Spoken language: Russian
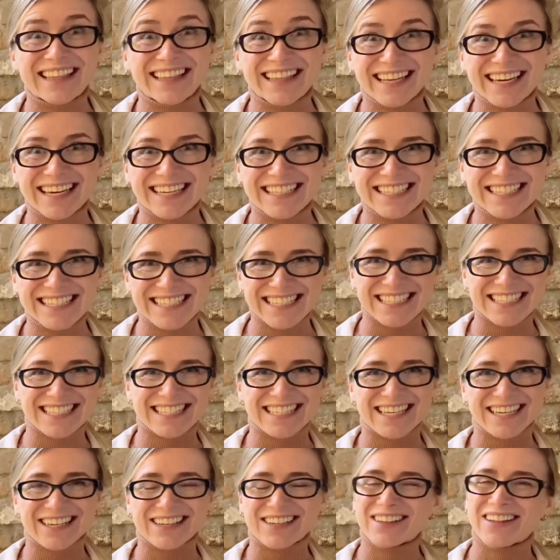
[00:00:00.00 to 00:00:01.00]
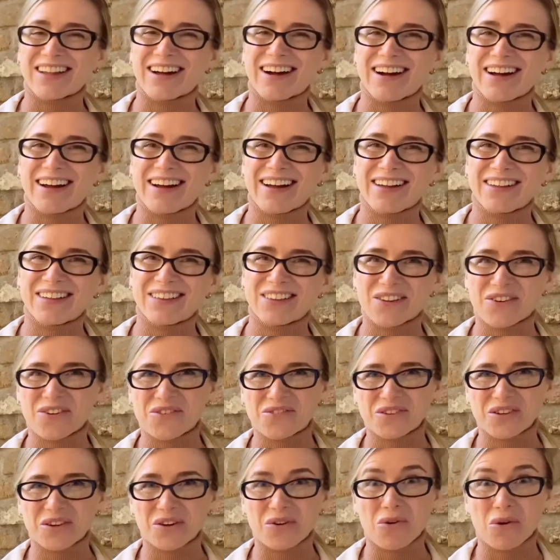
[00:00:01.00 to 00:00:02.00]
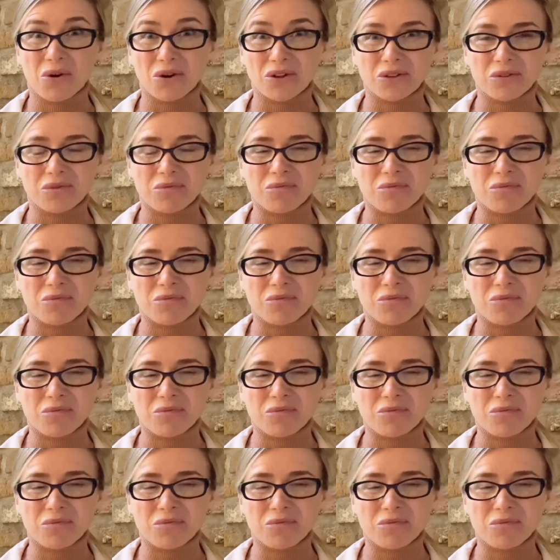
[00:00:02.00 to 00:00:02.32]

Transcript: традиция на Новый год.